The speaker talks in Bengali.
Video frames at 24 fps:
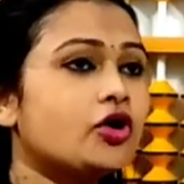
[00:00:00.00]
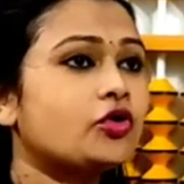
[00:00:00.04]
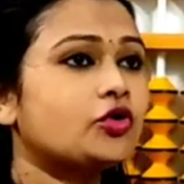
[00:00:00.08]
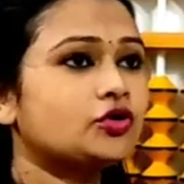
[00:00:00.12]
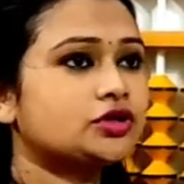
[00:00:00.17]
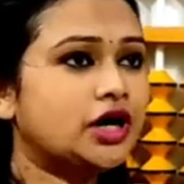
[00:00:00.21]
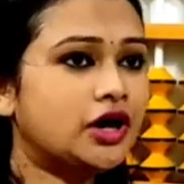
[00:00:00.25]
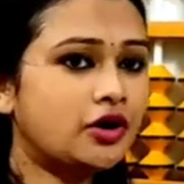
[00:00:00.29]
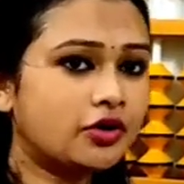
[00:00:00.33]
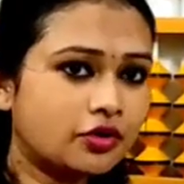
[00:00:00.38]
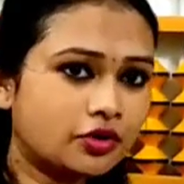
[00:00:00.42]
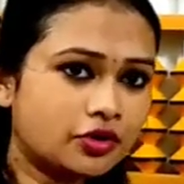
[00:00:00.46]

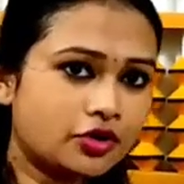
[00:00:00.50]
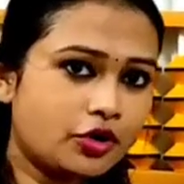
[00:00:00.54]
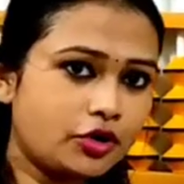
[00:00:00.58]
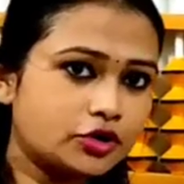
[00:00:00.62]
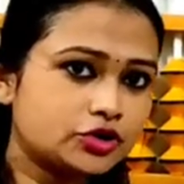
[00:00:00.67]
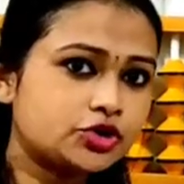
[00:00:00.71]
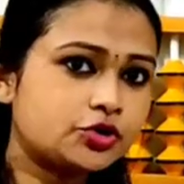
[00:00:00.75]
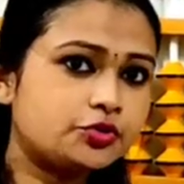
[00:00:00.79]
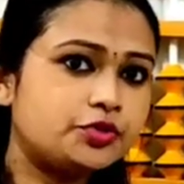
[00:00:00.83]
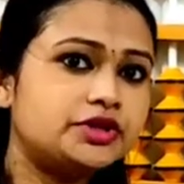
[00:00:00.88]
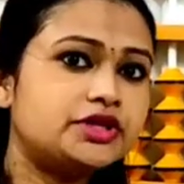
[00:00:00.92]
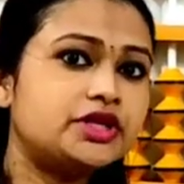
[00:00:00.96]
কোথাও কোনো
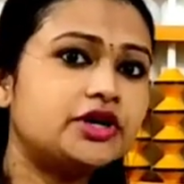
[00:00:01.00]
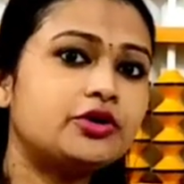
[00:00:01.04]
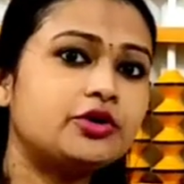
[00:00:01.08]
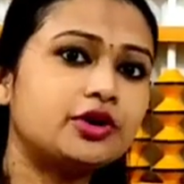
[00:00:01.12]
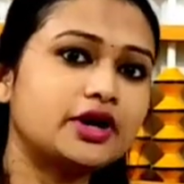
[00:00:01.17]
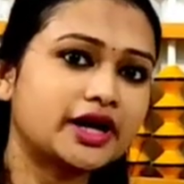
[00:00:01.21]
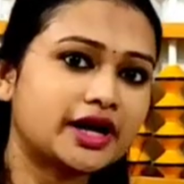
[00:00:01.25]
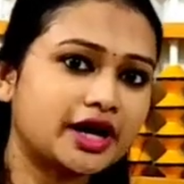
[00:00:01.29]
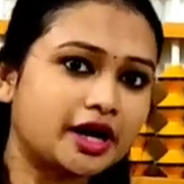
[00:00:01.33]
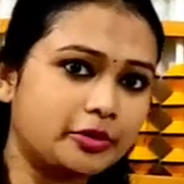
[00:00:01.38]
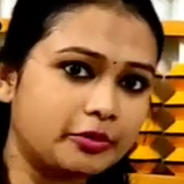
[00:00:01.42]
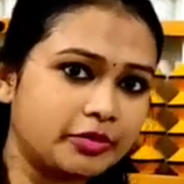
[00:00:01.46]
অসুবিধে
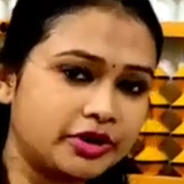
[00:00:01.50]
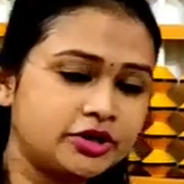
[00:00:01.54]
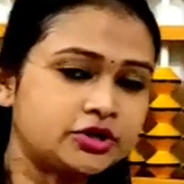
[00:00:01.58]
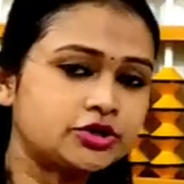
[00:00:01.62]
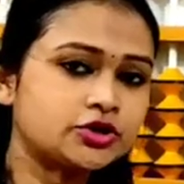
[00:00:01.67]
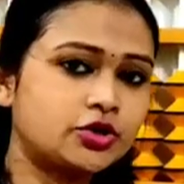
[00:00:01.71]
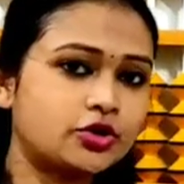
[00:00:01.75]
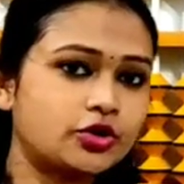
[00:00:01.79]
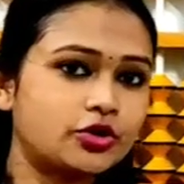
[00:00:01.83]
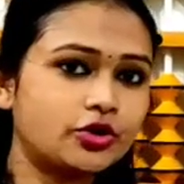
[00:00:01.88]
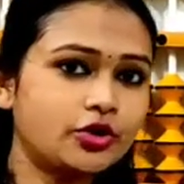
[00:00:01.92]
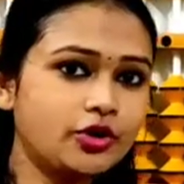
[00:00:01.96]
হলে কমেন্ট
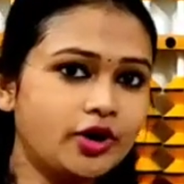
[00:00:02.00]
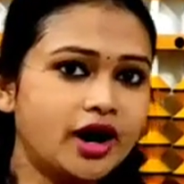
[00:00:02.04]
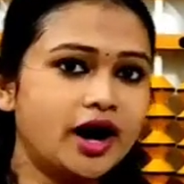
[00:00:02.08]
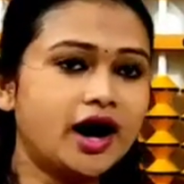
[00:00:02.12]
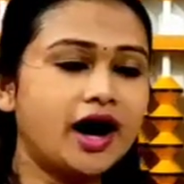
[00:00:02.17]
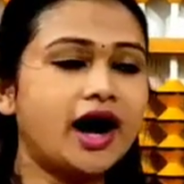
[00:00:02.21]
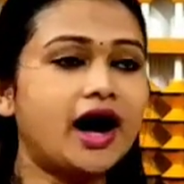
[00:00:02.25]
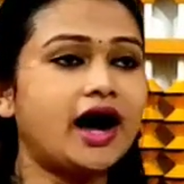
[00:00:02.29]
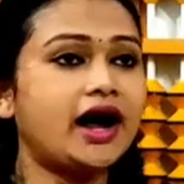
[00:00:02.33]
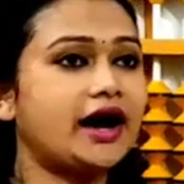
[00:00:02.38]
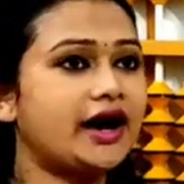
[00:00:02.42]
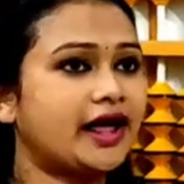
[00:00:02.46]
করো
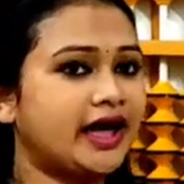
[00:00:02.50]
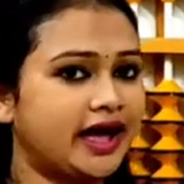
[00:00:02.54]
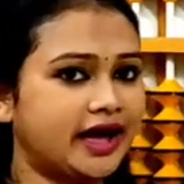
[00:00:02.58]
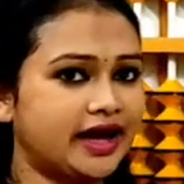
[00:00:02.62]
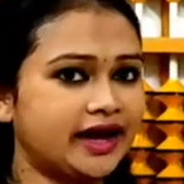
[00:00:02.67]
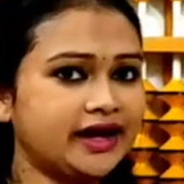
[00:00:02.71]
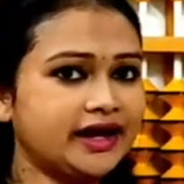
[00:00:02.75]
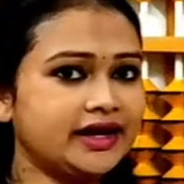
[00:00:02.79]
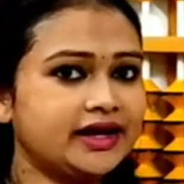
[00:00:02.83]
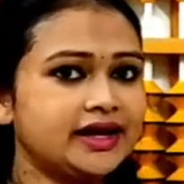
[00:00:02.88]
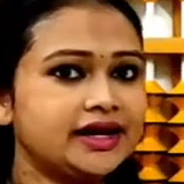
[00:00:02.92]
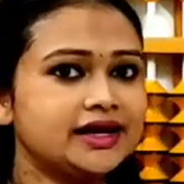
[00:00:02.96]
আর
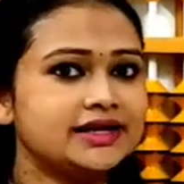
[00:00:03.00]
হ্যাঁ